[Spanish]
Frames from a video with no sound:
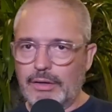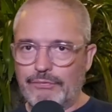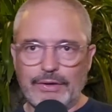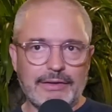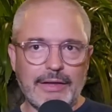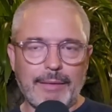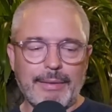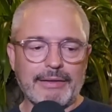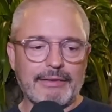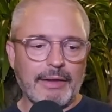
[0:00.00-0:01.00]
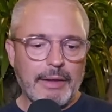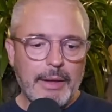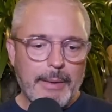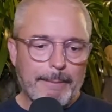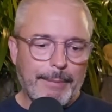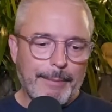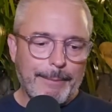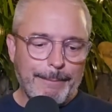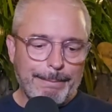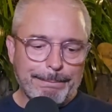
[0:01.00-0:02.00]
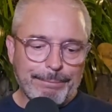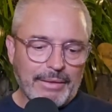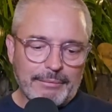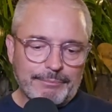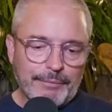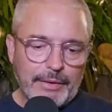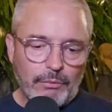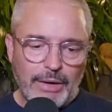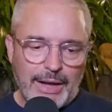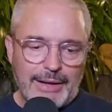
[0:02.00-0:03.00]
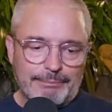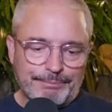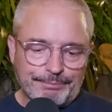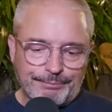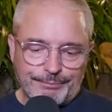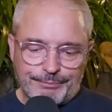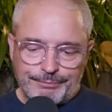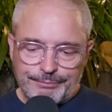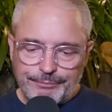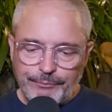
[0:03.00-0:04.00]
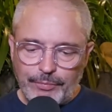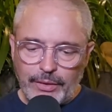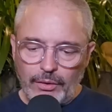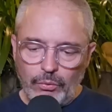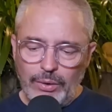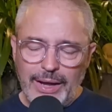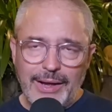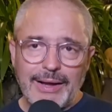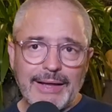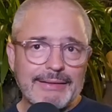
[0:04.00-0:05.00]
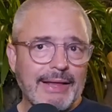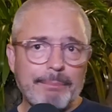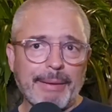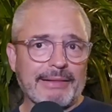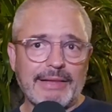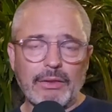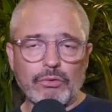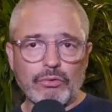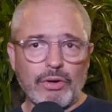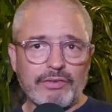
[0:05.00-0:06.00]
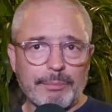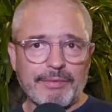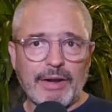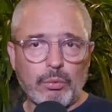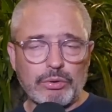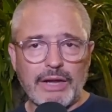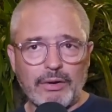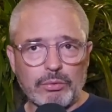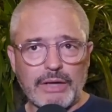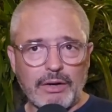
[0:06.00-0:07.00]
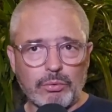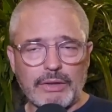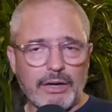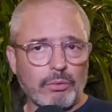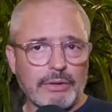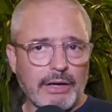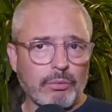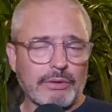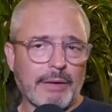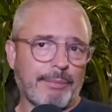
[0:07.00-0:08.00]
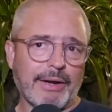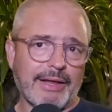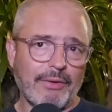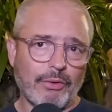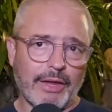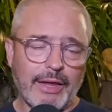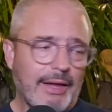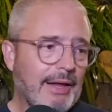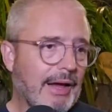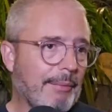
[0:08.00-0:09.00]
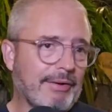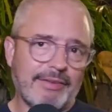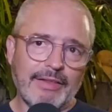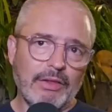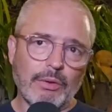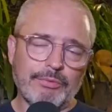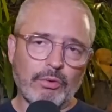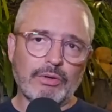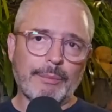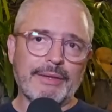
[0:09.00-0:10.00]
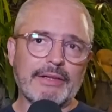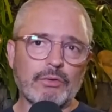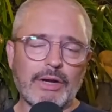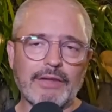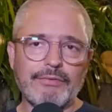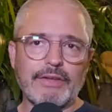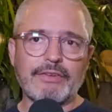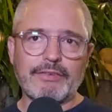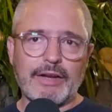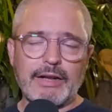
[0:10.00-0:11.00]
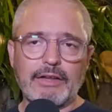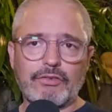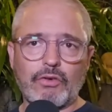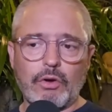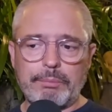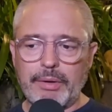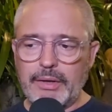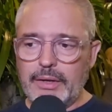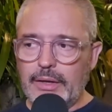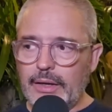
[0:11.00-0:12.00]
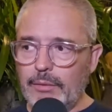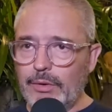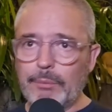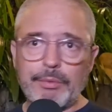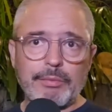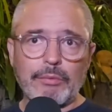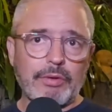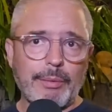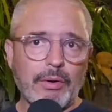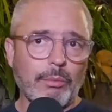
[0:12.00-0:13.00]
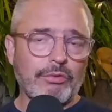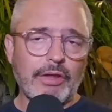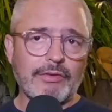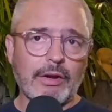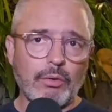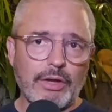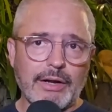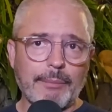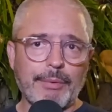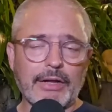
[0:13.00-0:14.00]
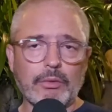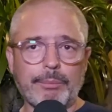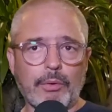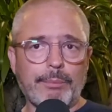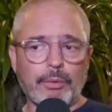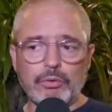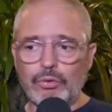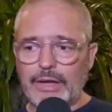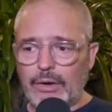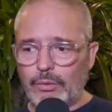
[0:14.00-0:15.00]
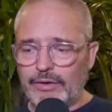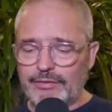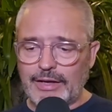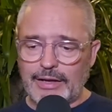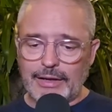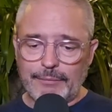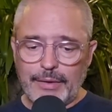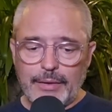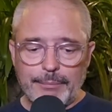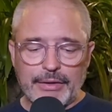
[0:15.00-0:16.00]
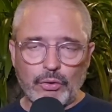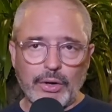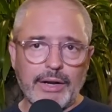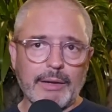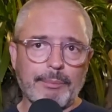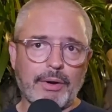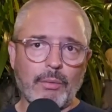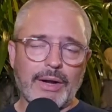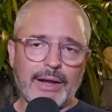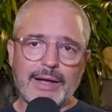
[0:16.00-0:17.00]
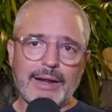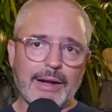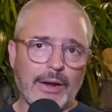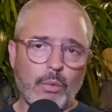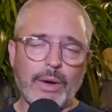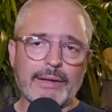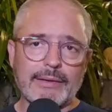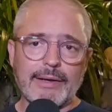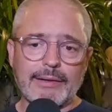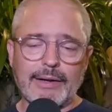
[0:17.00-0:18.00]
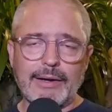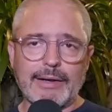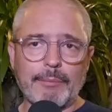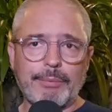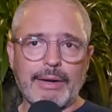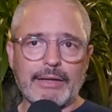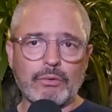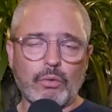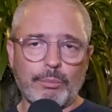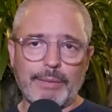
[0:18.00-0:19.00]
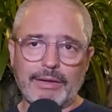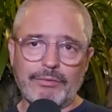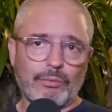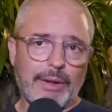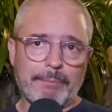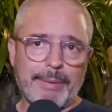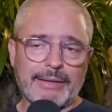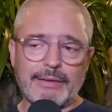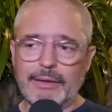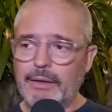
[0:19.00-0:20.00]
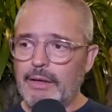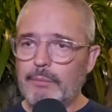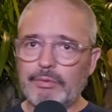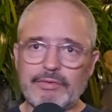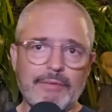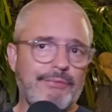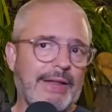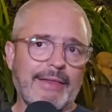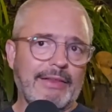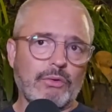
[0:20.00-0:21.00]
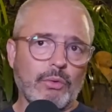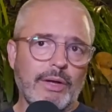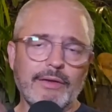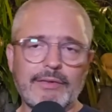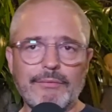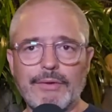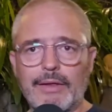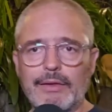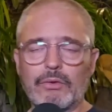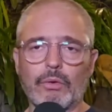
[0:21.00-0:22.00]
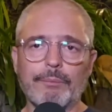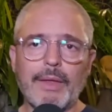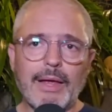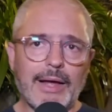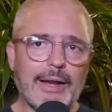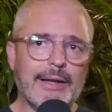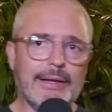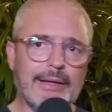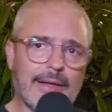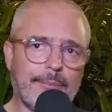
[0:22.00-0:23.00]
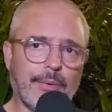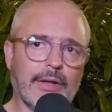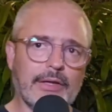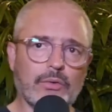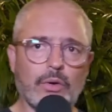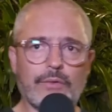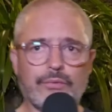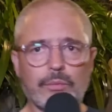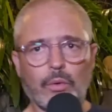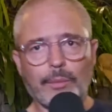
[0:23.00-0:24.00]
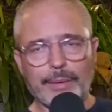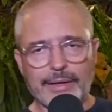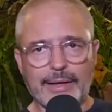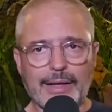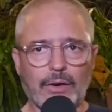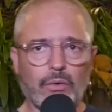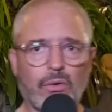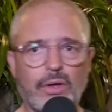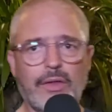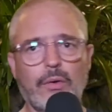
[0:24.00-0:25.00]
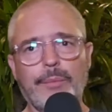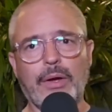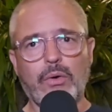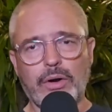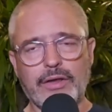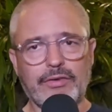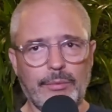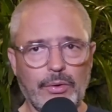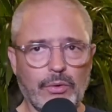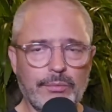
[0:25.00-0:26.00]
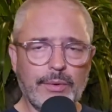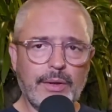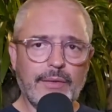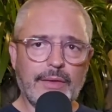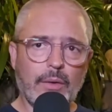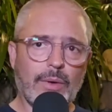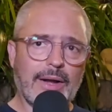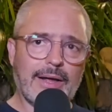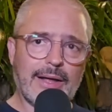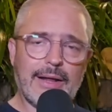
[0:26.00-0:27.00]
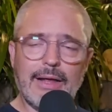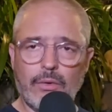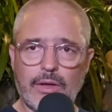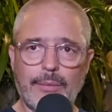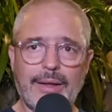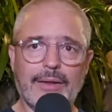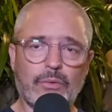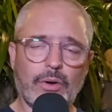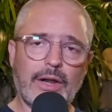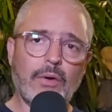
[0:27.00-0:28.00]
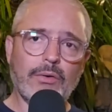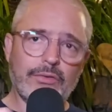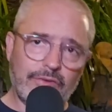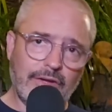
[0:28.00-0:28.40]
definitivamente. Mm, una una cantidad de partidos, ¿no? Que se empiezan a juntar y juntar y juntar y juntar y juntar por aquello de haber cedido absolutamente todas las fechas a la League's Cup. Y bueno, pues vamos a ver cómo se desarrolla el campeonato. Por lo pronto, ya con esta victoria del equipo del Guadalajara, la cuarta que tiene el campeonato, con más un empate, pues está enfiladito, ¿eh? Está enfiladito a la liguilla por el título del fútbol mexicano. Hoy de lo mejor que se vio del Guadalajara en lo que va el torneo,